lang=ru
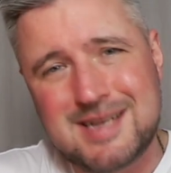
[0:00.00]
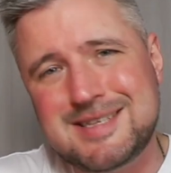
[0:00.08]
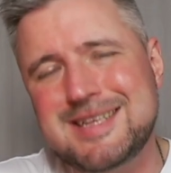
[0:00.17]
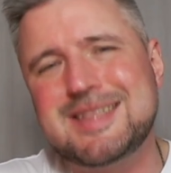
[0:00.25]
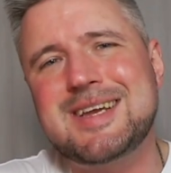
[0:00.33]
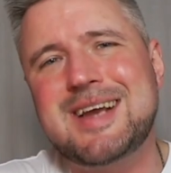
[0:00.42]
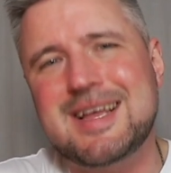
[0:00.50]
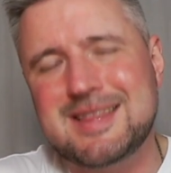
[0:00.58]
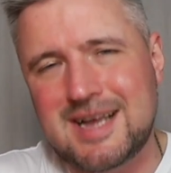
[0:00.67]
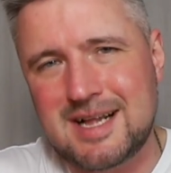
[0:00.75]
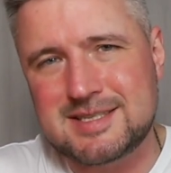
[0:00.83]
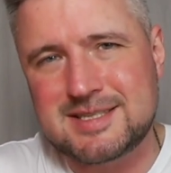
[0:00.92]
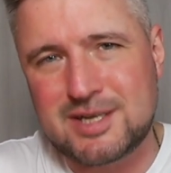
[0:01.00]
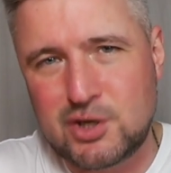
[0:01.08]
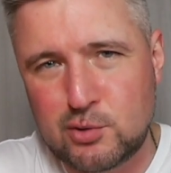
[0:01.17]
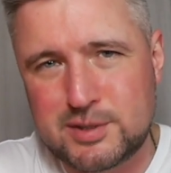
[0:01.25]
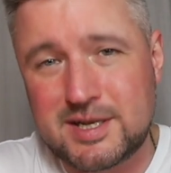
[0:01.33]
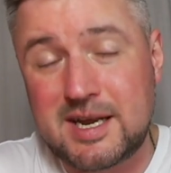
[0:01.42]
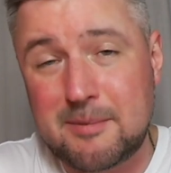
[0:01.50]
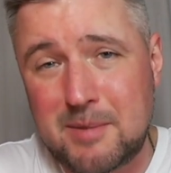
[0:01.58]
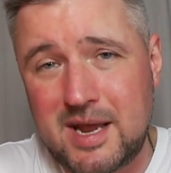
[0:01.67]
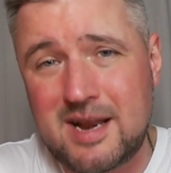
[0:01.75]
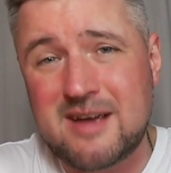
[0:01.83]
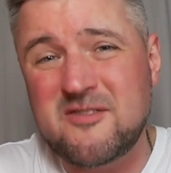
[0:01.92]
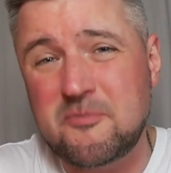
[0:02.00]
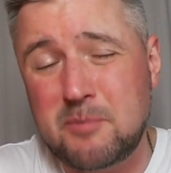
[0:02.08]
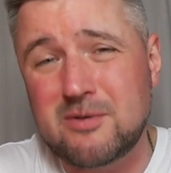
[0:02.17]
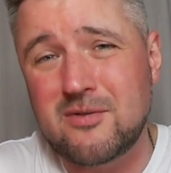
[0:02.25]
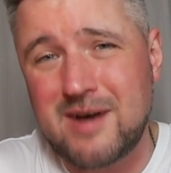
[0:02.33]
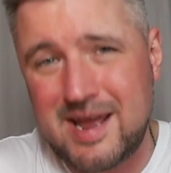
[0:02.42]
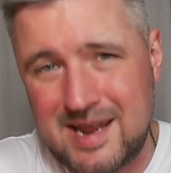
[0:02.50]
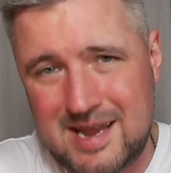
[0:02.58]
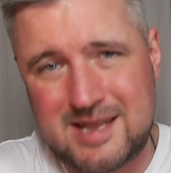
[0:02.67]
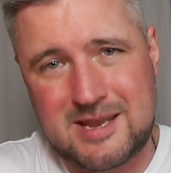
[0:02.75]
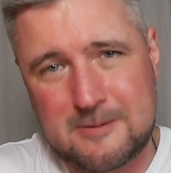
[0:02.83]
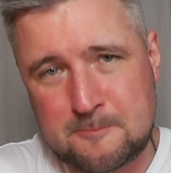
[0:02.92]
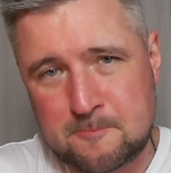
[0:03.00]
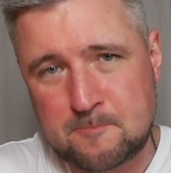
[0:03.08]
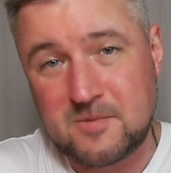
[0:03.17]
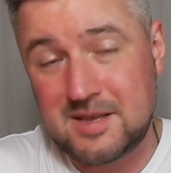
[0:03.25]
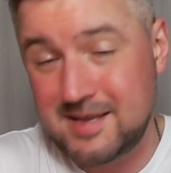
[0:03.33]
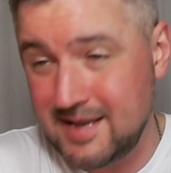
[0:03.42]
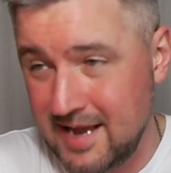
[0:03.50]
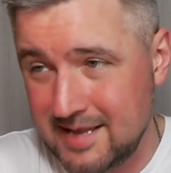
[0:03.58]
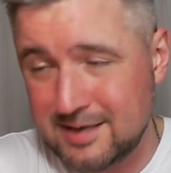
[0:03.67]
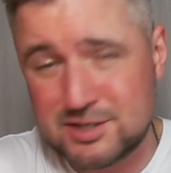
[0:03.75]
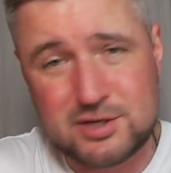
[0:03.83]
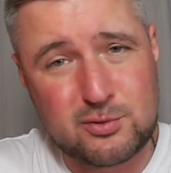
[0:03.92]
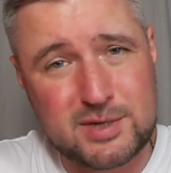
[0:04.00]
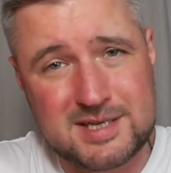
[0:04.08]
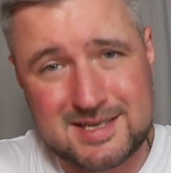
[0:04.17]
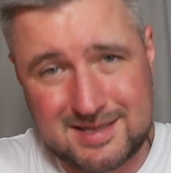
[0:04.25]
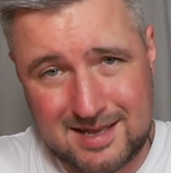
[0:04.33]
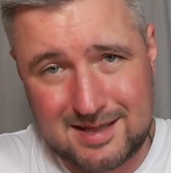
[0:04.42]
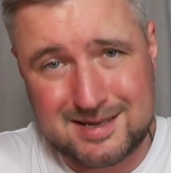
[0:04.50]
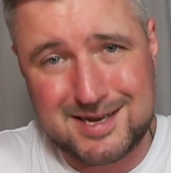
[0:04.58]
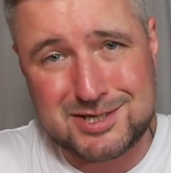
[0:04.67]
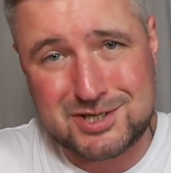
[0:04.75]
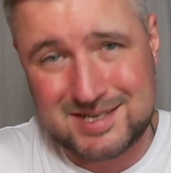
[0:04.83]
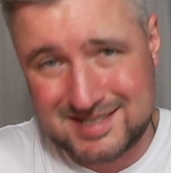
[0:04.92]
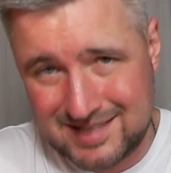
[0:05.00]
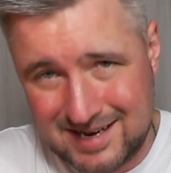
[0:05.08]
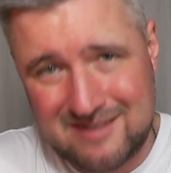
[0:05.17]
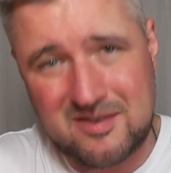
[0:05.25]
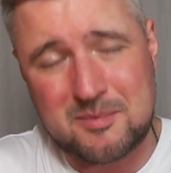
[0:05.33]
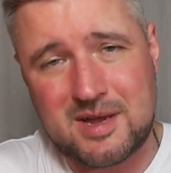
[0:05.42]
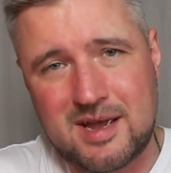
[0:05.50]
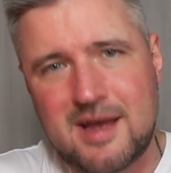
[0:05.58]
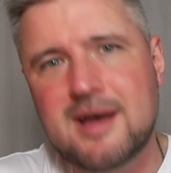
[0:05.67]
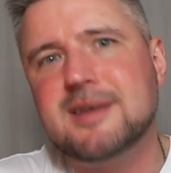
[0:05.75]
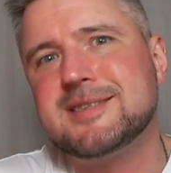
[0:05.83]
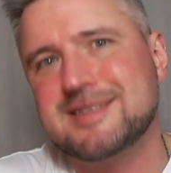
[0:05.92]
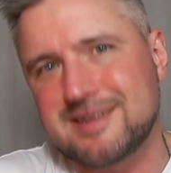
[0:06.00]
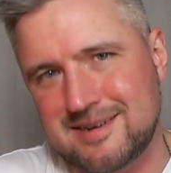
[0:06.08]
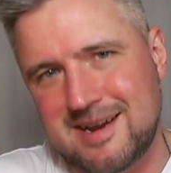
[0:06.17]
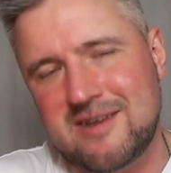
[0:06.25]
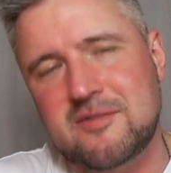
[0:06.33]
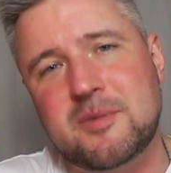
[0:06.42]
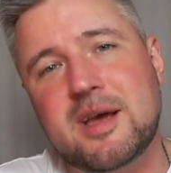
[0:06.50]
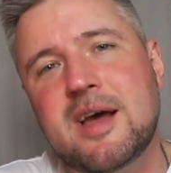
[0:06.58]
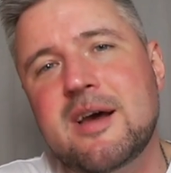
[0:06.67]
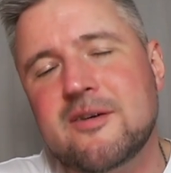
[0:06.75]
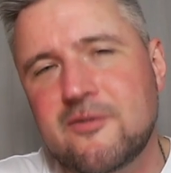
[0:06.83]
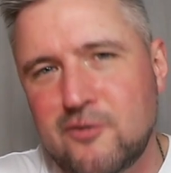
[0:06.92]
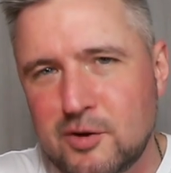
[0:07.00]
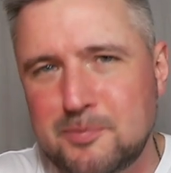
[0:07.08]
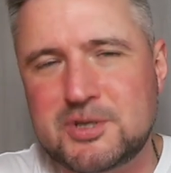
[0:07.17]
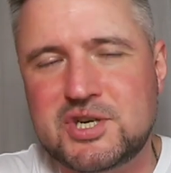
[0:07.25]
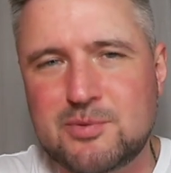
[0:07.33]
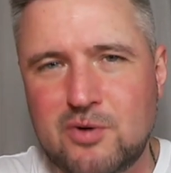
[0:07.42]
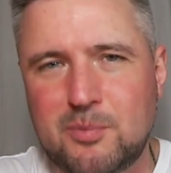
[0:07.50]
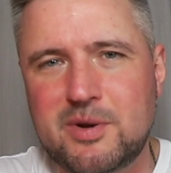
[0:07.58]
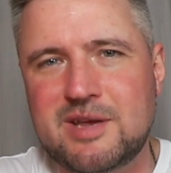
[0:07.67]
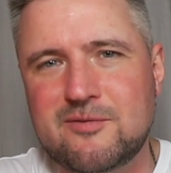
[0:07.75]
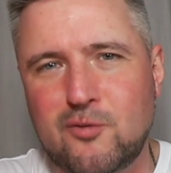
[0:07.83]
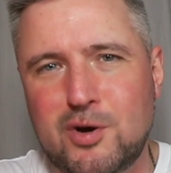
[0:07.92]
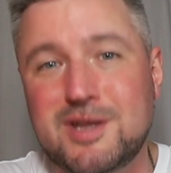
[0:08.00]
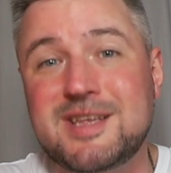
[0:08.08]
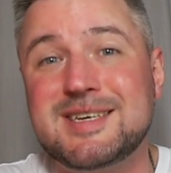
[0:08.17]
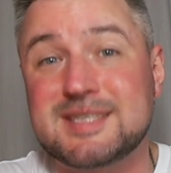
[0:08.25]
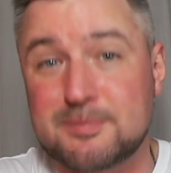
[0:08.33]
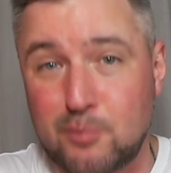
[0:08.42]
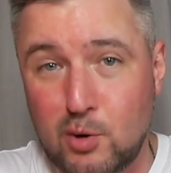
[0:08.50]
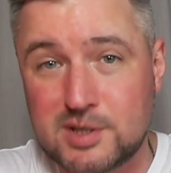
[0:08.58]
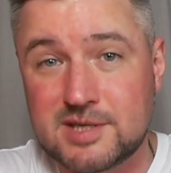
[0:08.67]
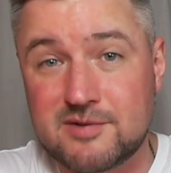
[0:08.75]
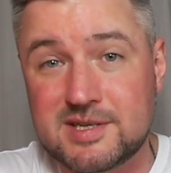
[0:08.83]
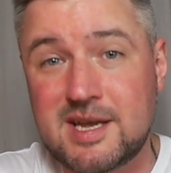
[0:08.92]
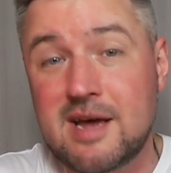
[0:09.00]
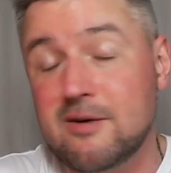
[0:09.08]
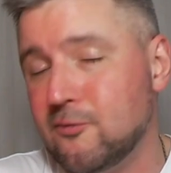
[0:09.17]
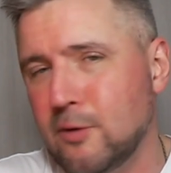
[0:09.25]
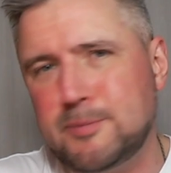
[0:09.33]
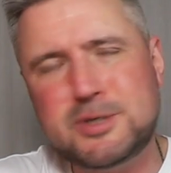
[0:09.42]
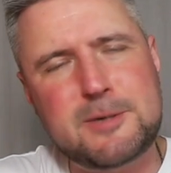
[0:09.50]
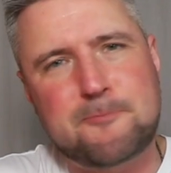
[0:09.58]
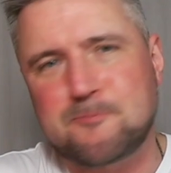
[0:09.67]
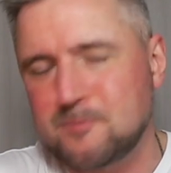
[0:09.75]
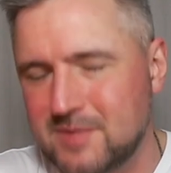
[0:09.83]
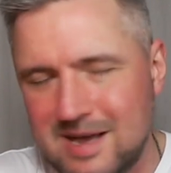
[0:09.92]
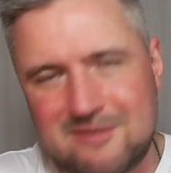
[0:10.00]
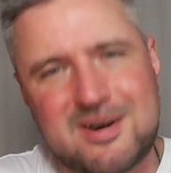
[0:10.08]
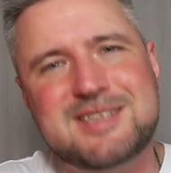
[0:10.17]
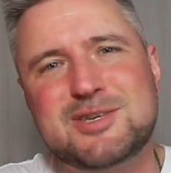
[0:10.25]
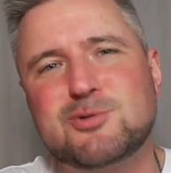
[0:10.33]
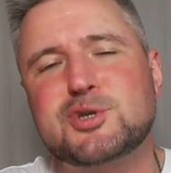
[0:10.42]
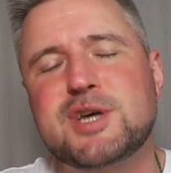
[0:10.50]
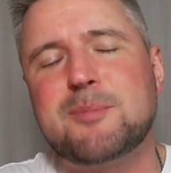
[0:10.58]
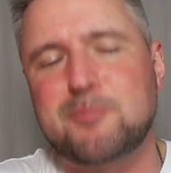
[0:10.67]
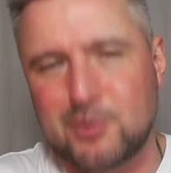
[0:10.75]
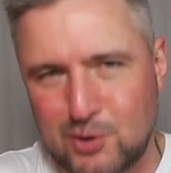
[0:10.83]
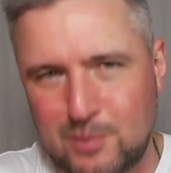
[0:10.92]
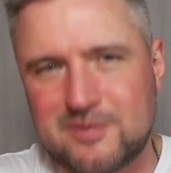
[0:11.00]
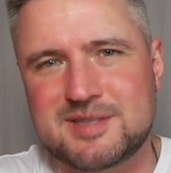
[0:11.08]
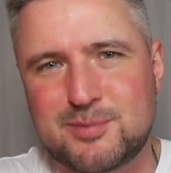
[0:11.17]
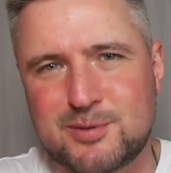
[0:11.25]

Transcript: не догадался юзать хмель в пивоварении. Ягер же у нас это алкашка с травами? С травами. Вот почему бы его и не использовать. В общем, давайте уже пробовать